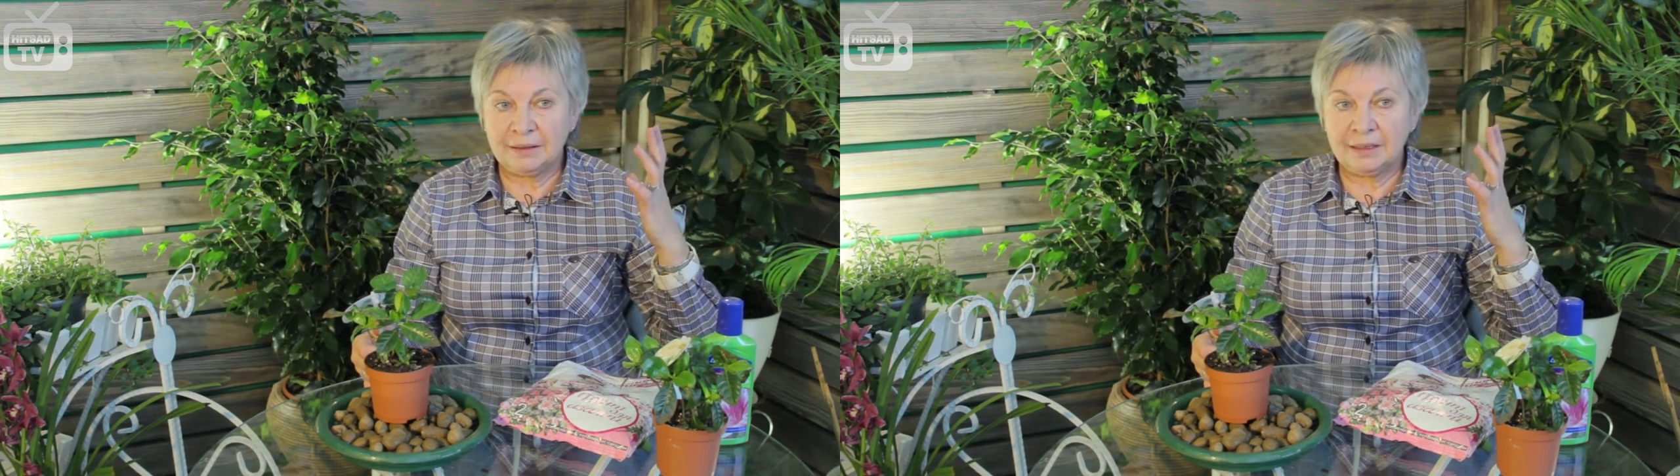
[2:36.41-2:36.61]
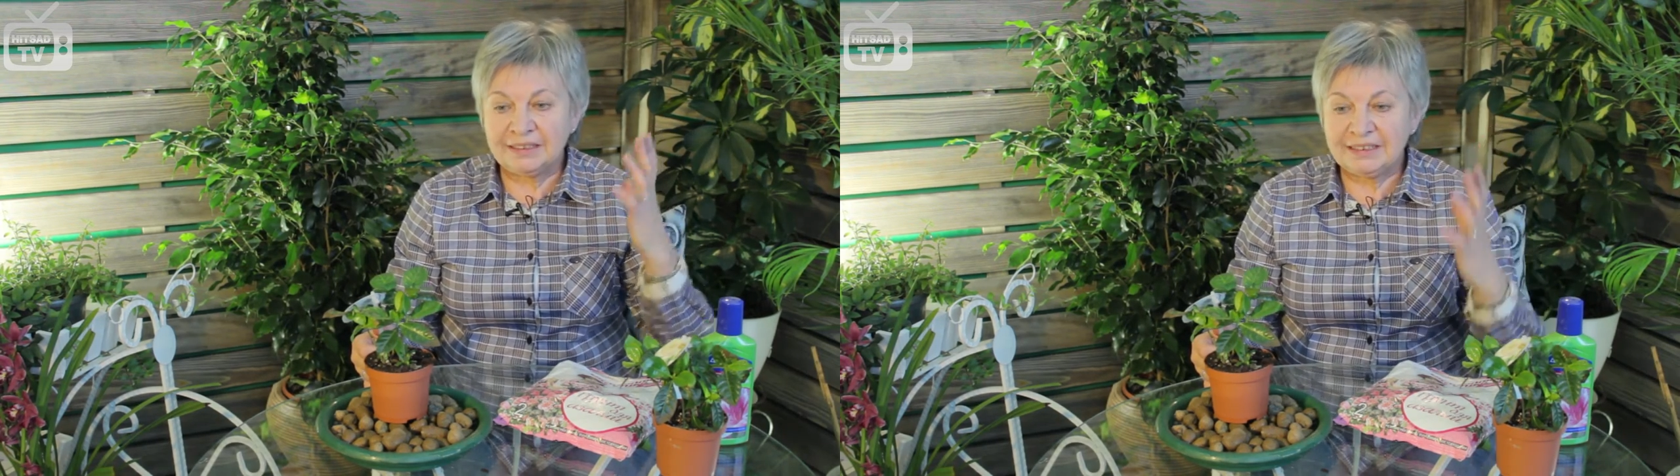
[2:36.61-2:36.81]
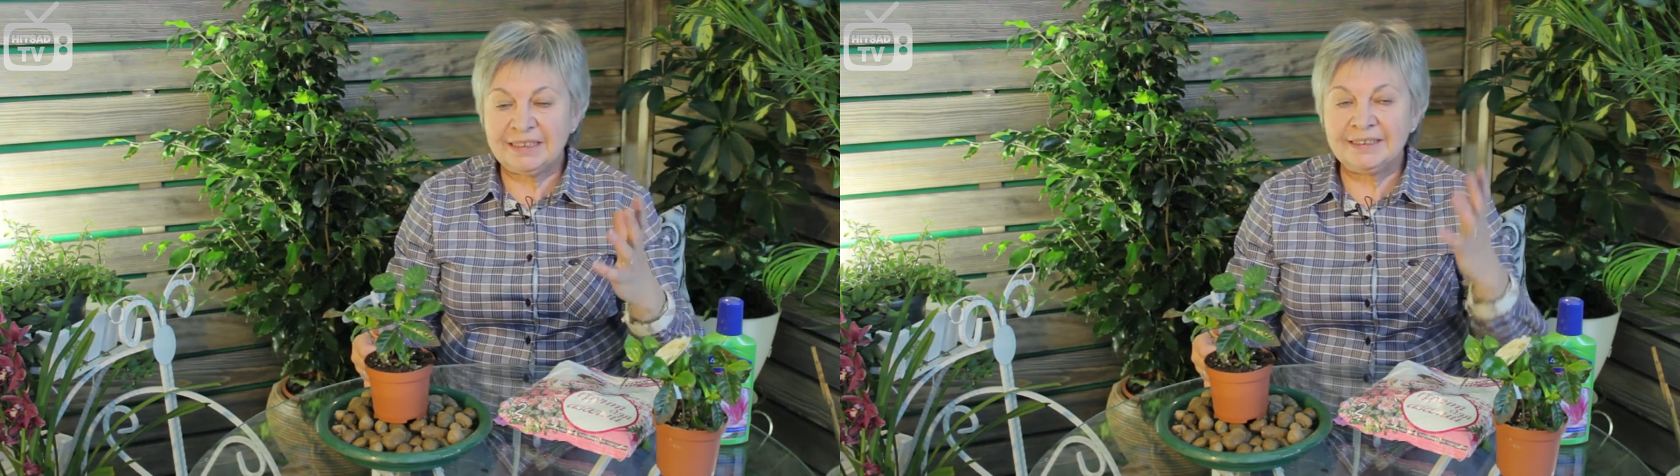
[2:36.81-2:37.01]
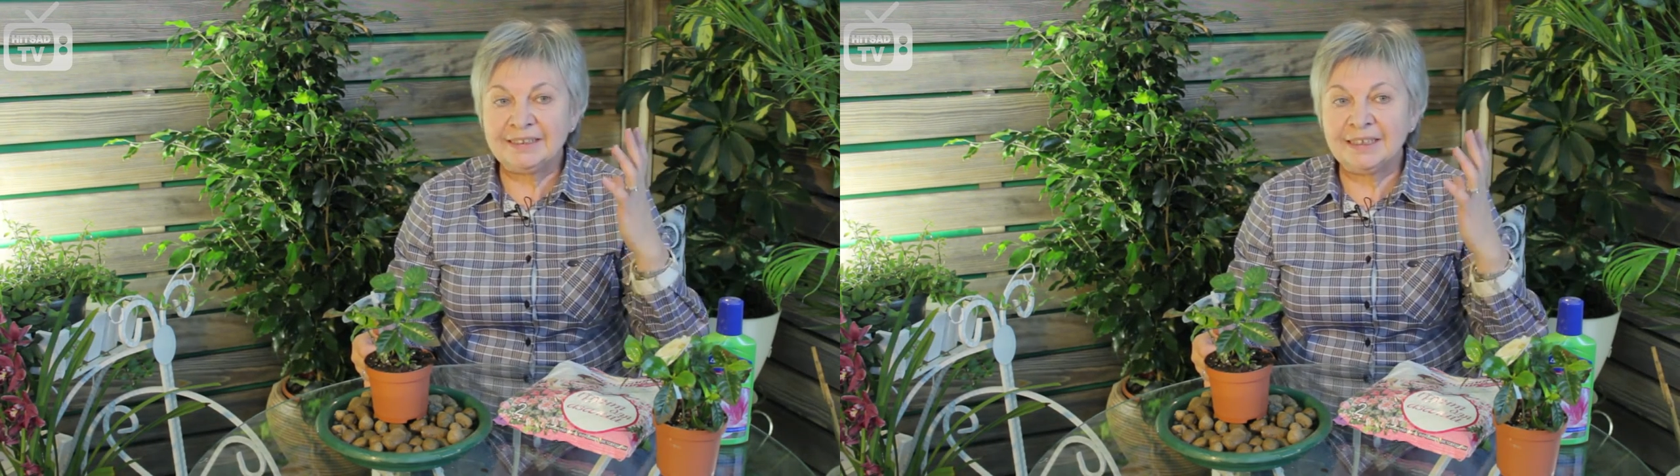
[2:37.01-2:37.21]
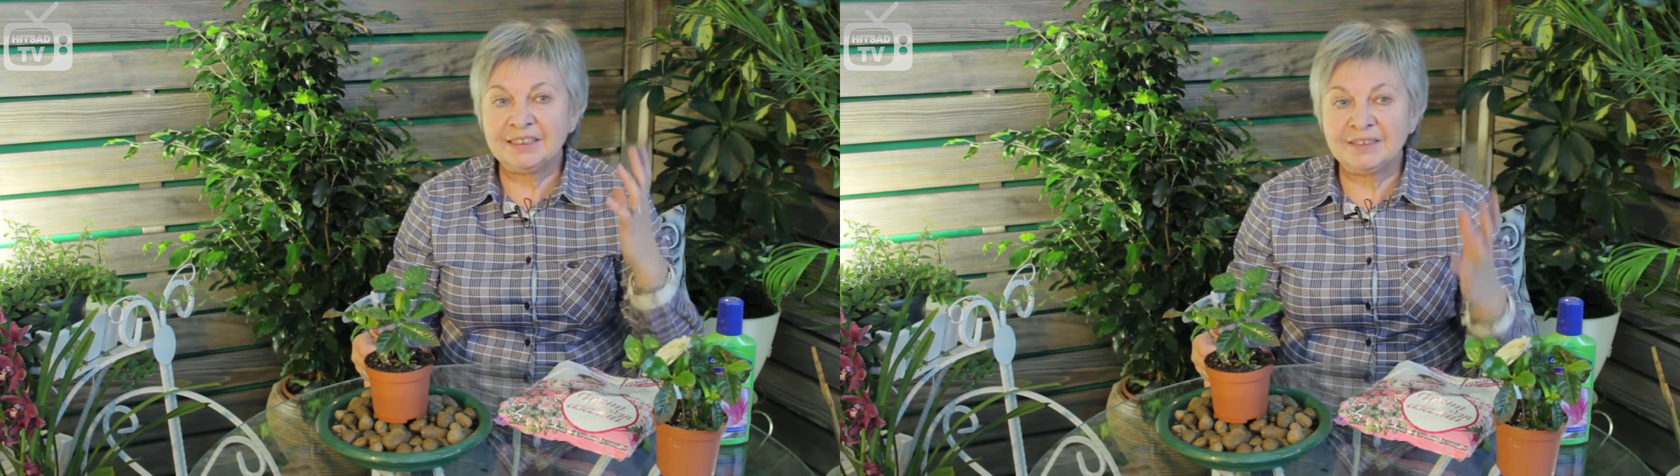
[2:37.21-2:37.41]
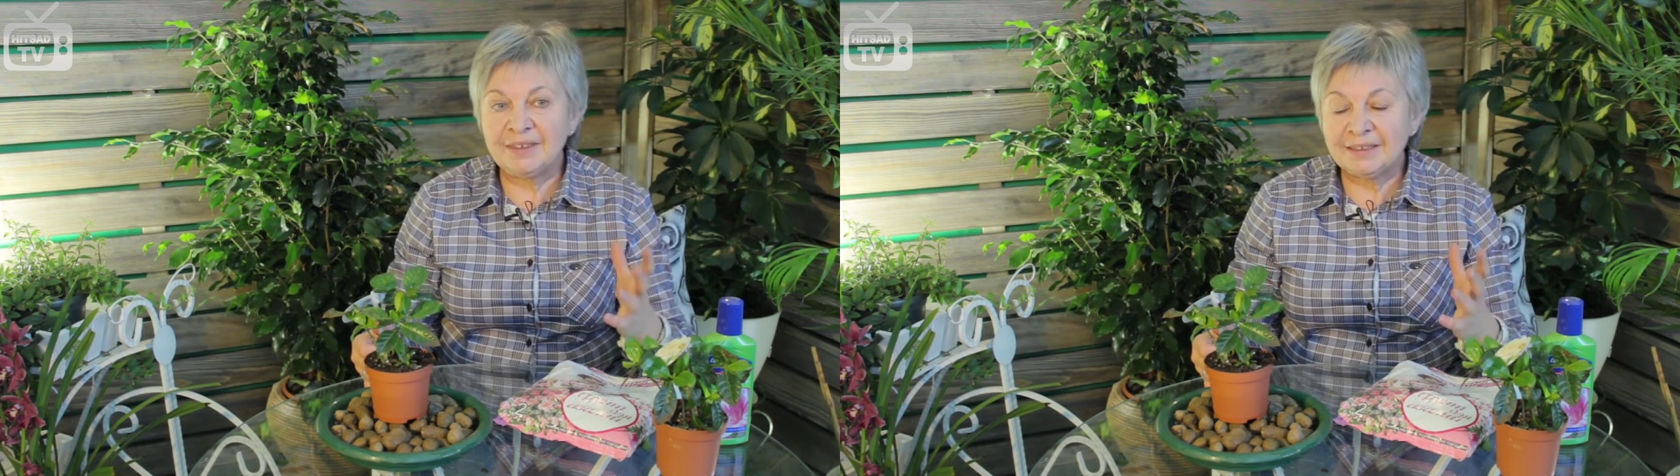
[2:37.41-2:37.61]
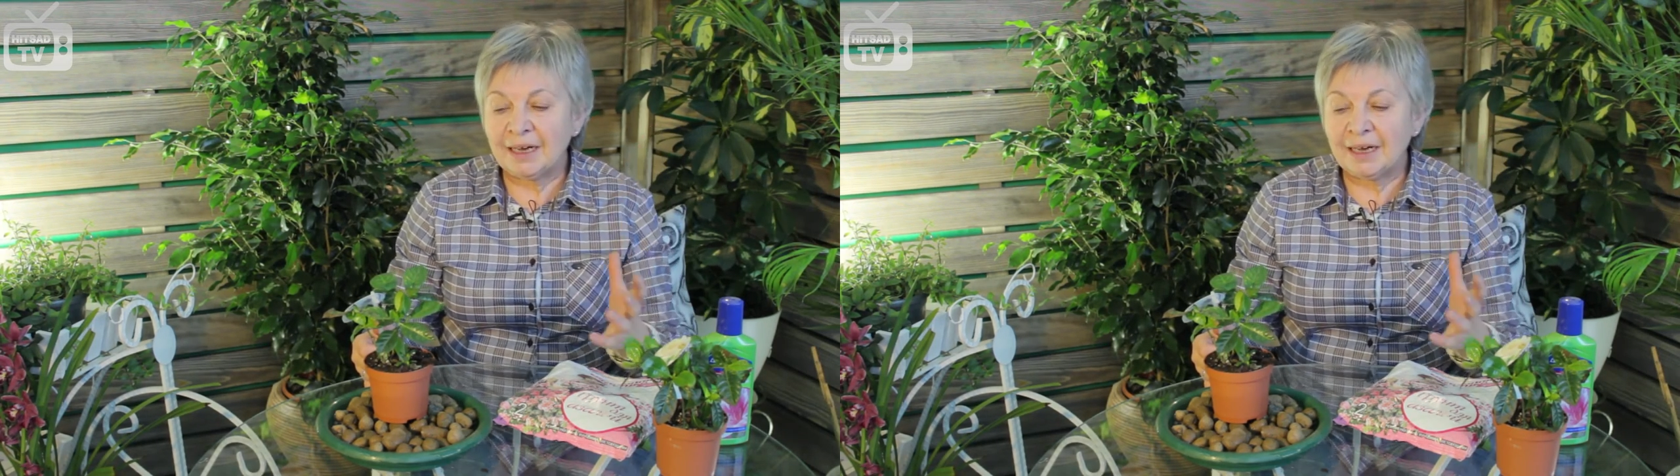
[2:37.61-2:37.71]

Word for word: растение на свет,